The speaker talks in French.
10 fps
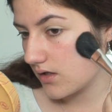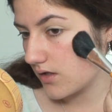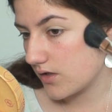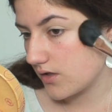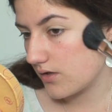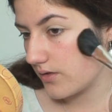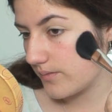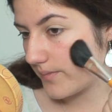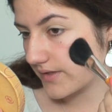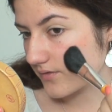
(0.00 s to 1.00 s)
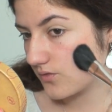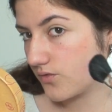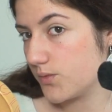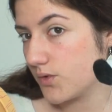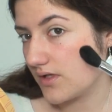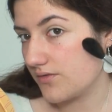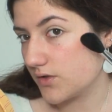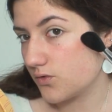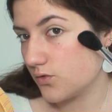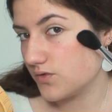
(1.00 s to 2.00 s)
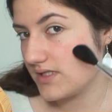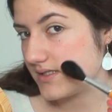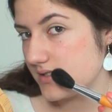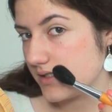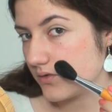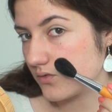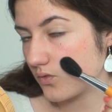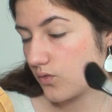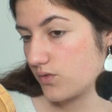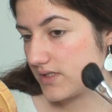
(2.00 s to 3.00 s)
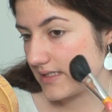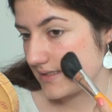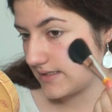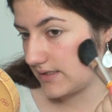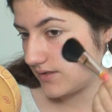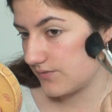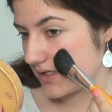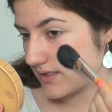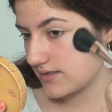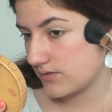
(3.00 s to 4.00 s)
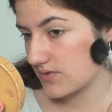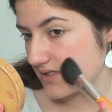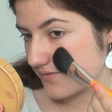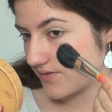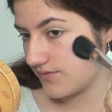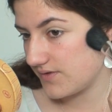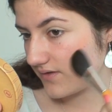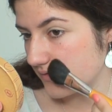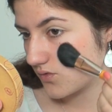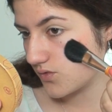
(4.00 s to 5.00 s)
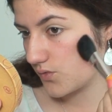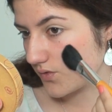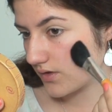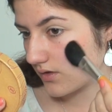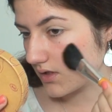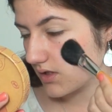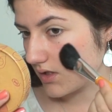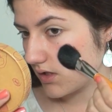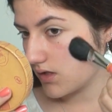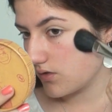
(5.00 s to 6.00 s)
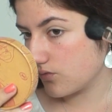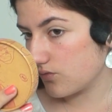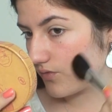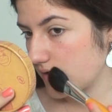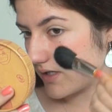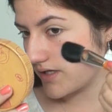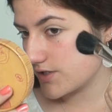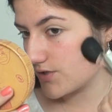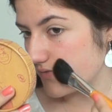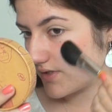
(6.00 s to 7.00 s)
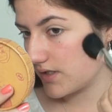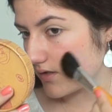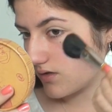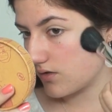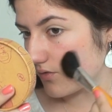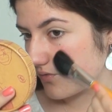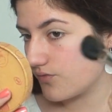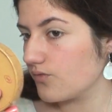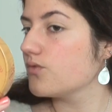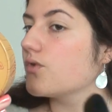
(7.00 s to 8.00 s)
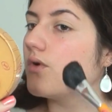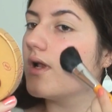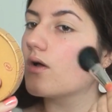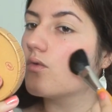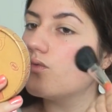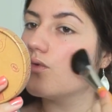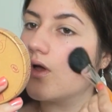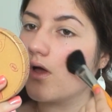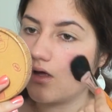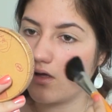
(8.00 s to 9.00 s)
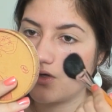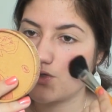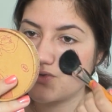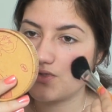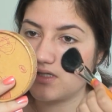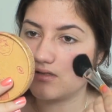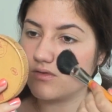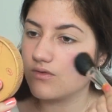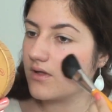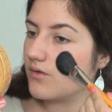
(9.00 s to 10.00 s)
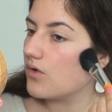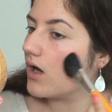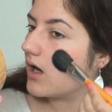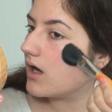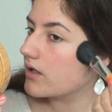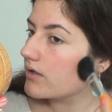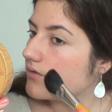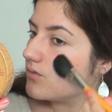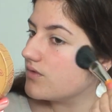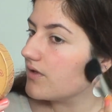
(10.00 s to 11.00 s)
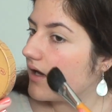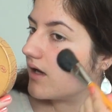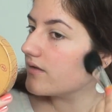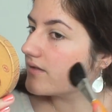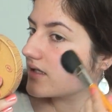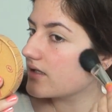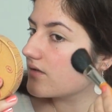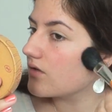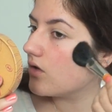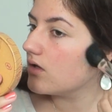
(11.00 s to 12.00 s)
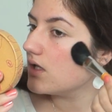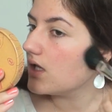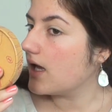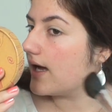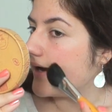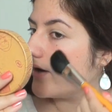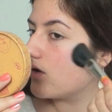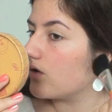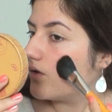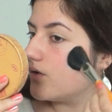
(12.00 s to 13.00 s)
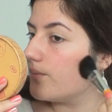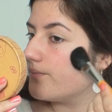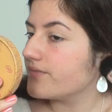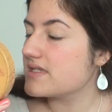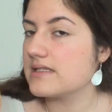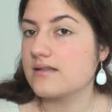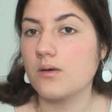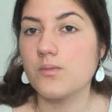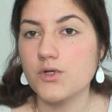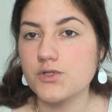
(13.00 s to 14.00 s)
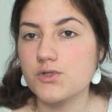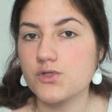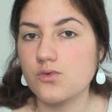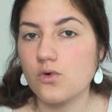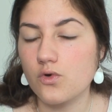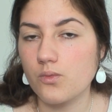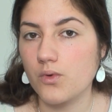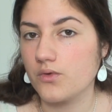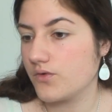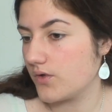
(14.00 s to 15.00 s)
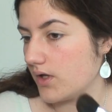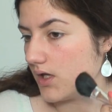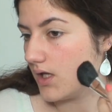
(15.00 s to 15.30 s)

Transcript: euh, parce que vaut mieux en avoir trop ici que trop ici. Voilà, sinon ça fait vite clown. Donc voilà, je vais euh, fondre la couleur euh, juste à temps d'avoir un résultat intéressant. Alors, c'est un blush que je vous recommande